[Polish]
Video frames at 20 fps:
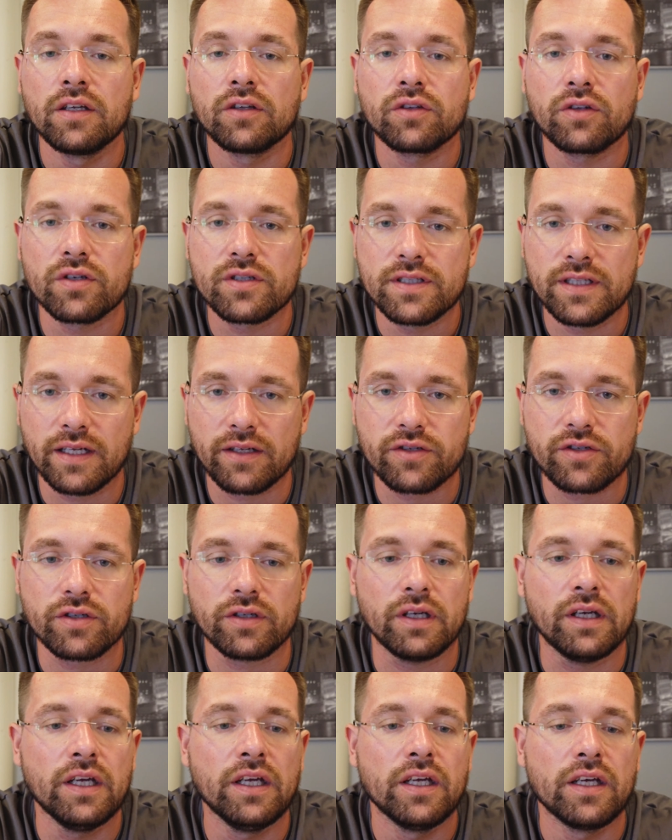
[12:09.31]
To
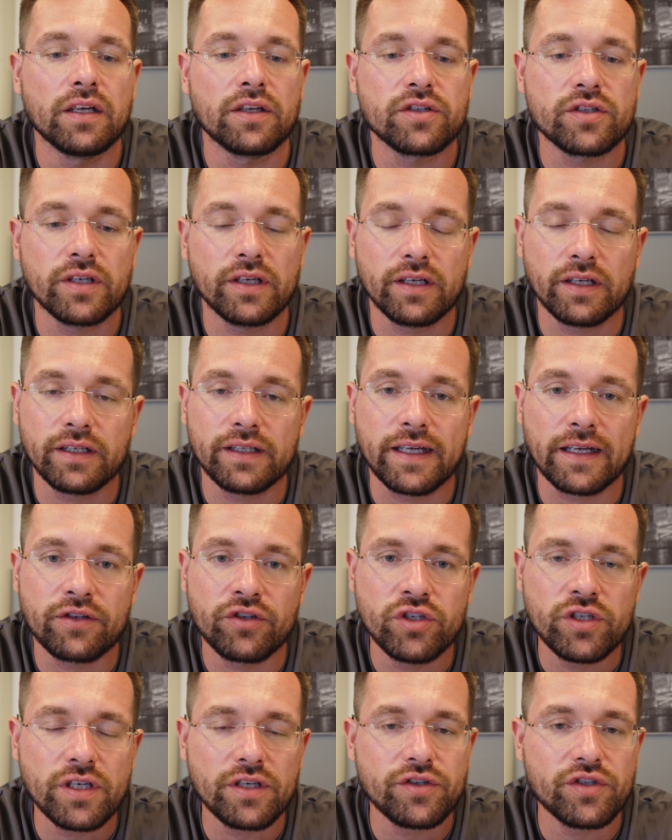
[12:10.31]
znaczy, że jak
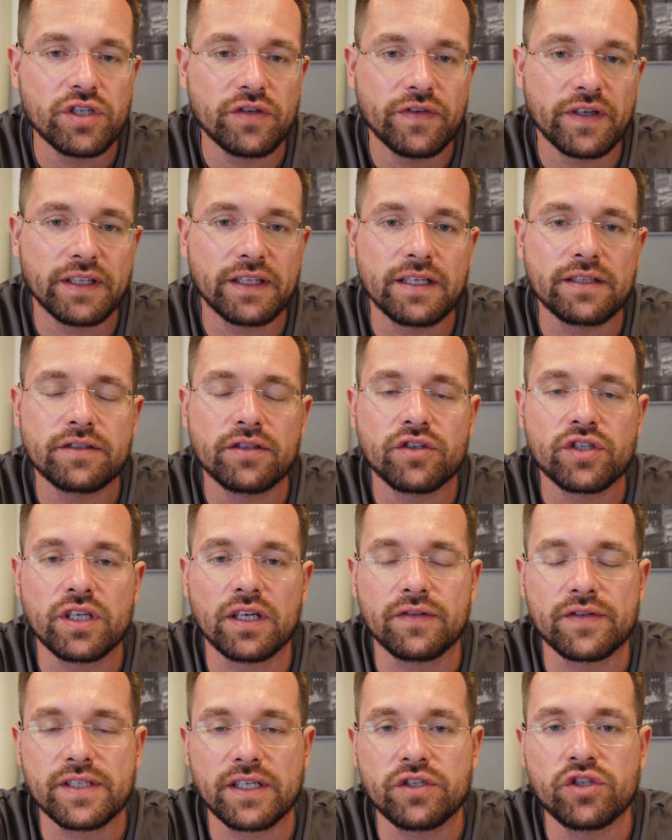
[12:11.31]
dzisiaj jest 19
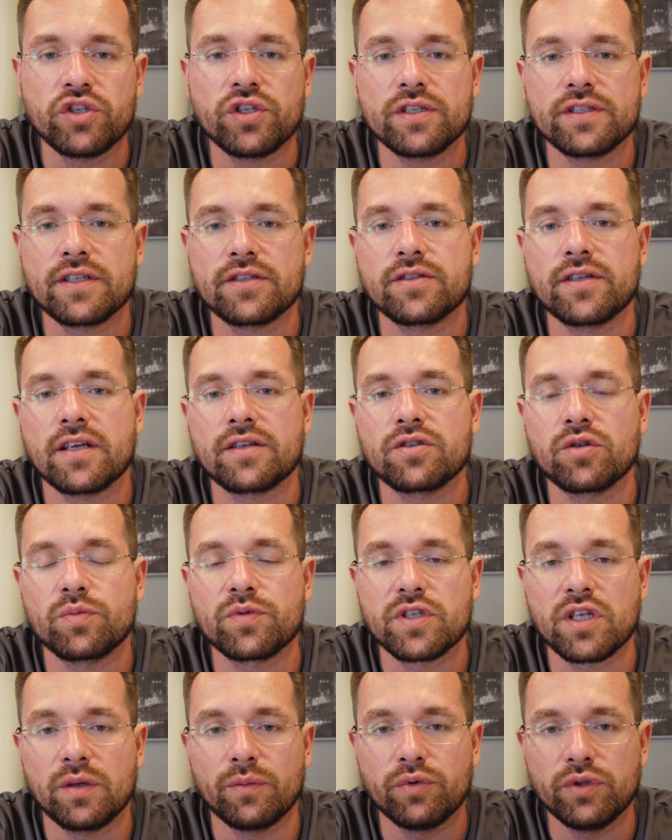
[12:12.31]
czerwca, dzisiaj
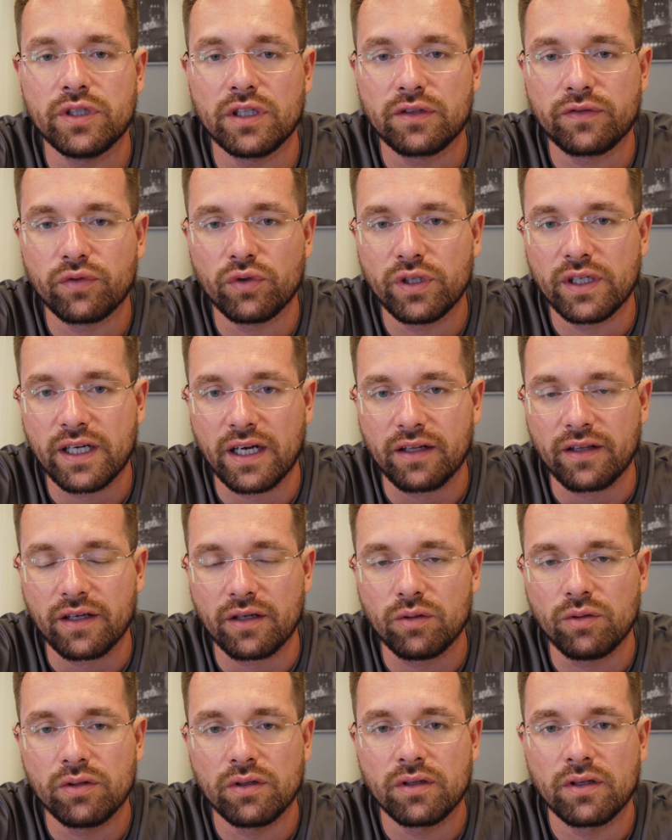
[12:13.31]
zasubskrybuję twój
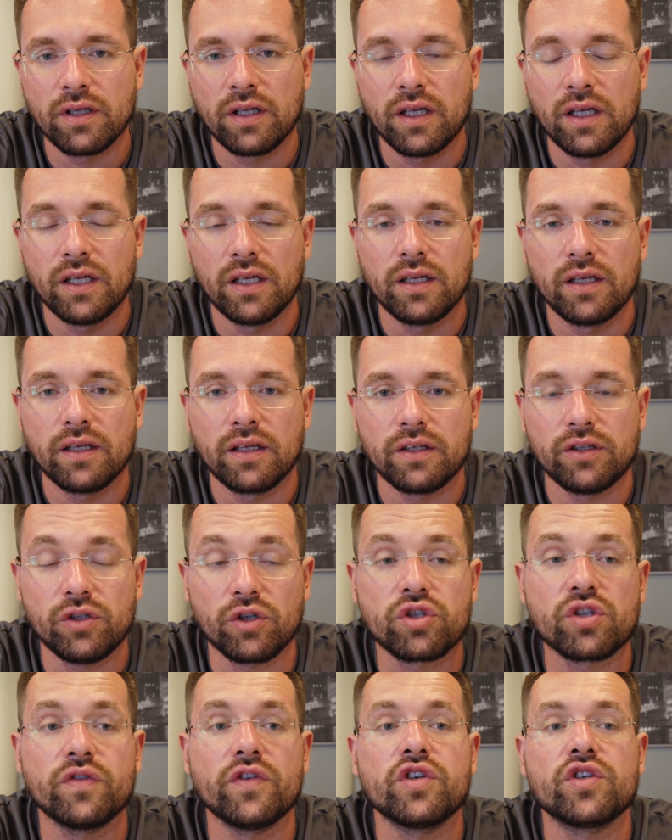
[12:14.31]
kanał i
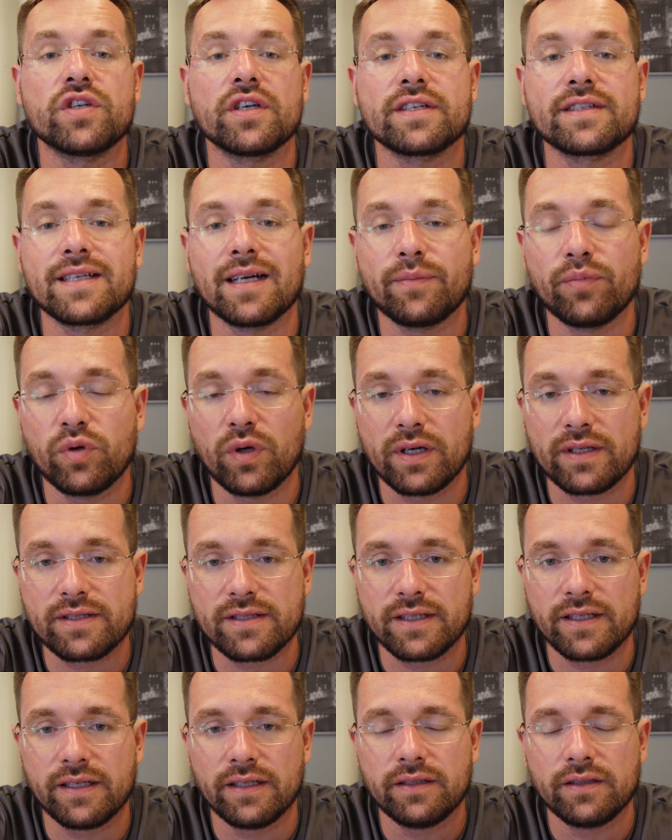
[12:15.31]
oczywiście
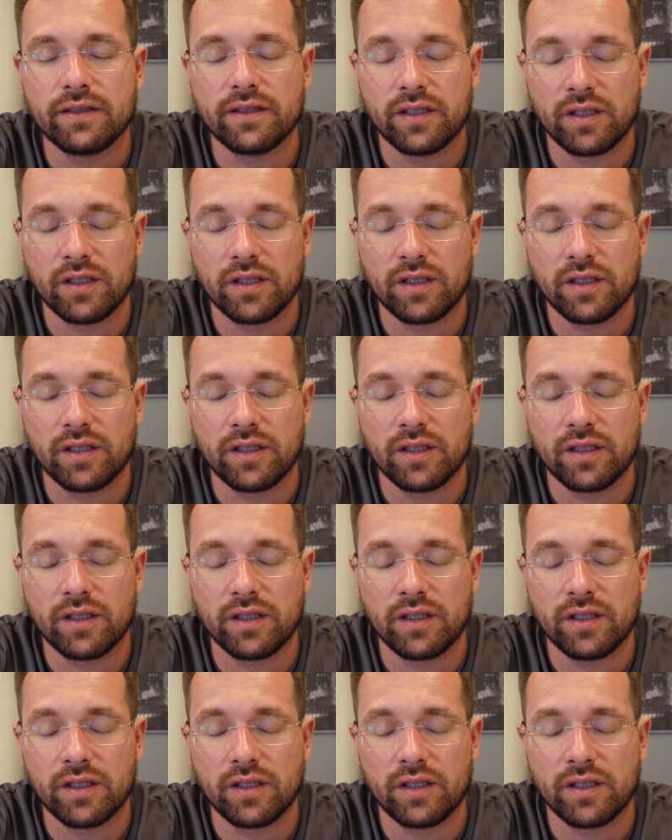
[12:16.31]
zapłacę,